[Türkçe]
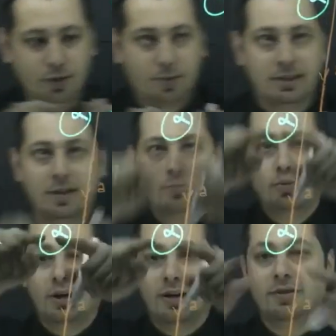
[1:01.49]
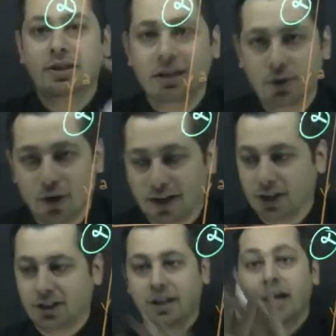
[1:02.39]
bu da beta bu da alfa diye gidiyor
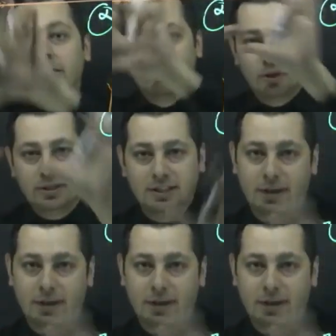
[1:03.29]
arkadaşlar. Burası